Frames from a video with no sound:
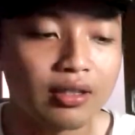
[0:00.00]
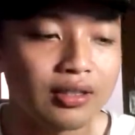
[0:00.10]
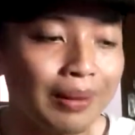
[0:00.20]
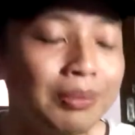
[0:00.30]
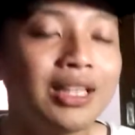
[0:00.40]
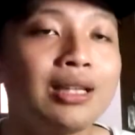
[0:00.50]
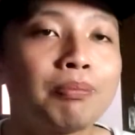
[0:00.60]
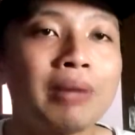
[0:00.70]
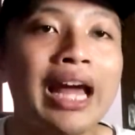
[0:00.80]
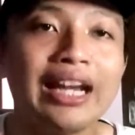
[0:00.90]
tapi
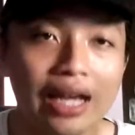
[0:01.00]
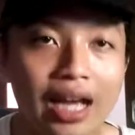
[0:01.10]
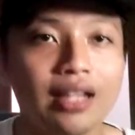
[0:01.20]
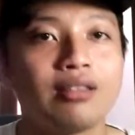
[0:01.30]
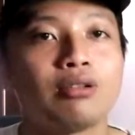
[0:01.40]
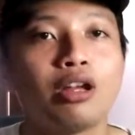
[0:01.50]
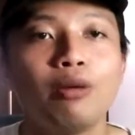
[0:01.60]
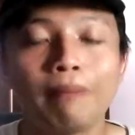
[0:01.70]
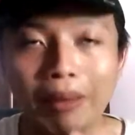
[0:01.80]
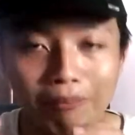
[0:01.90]
tetap ada gitu kalau
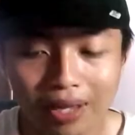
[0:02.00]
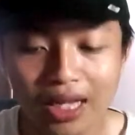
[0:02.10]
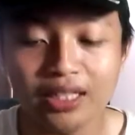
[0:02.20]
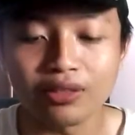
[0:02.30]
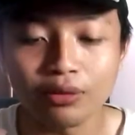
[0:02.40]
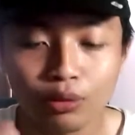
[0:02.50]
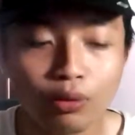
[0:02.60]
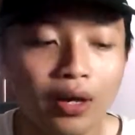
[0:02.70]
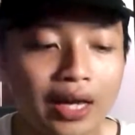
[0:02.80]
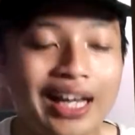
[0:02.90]
memang
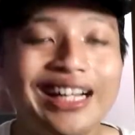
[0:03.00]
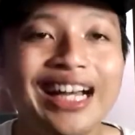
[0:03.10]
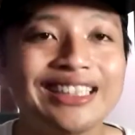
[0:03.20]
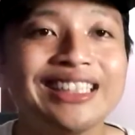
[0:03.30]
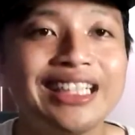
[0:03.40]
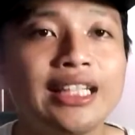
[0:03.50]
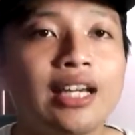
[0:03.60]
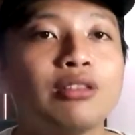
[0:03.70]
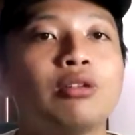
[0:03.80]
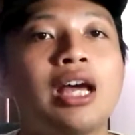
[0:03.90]
itu ada
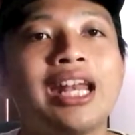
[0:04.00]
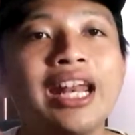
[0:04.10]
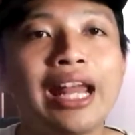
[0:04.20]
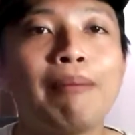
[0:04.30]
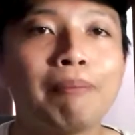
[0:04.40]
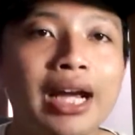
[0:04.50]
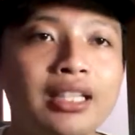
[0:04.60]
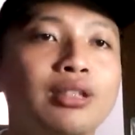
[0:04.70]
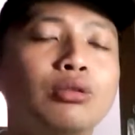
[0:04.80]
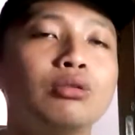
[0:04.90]
hasilnya atau ada
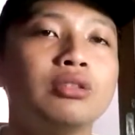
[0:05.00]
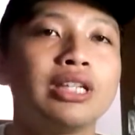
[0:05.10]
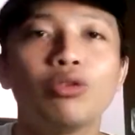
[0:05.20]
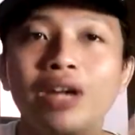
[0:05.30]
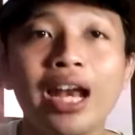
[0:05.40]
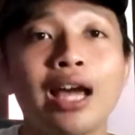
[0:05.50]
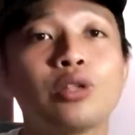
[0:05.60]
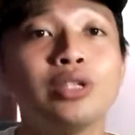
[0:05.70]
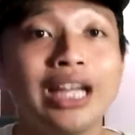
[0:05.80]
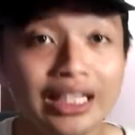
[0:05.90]
dampaknya tuh ya udah
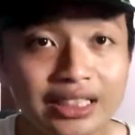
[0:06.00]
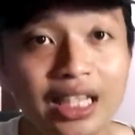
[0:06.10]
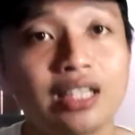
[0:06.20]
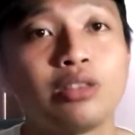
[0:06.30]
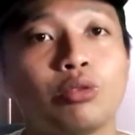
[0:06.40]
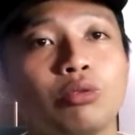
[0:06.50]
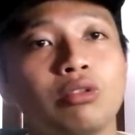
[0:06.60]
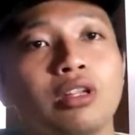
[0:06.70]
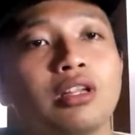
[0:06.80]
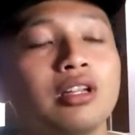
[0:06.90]
lakuin aja gitu
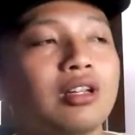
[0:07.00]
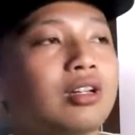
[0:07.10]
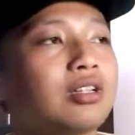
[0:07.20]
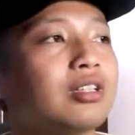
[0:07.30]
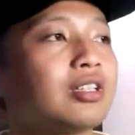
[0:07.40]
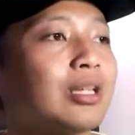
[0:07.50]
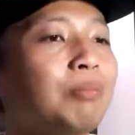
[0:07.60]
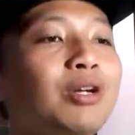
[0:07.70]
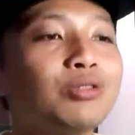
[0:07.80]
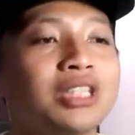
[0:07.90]
tapi
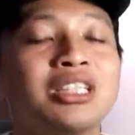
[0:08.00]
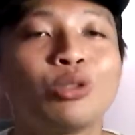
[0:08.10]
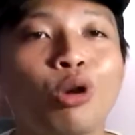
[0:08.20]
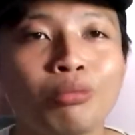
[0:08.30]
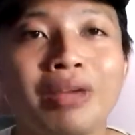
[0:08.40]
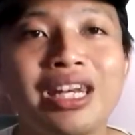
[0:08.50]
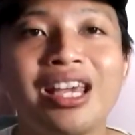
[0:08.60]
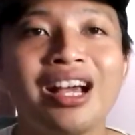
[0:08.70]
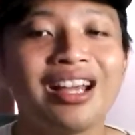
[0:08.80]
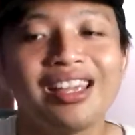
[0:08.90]
nggak usah disorot
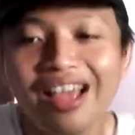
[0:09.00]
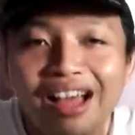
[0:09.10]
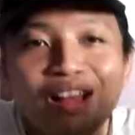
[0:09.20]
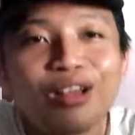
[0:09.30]
media kayak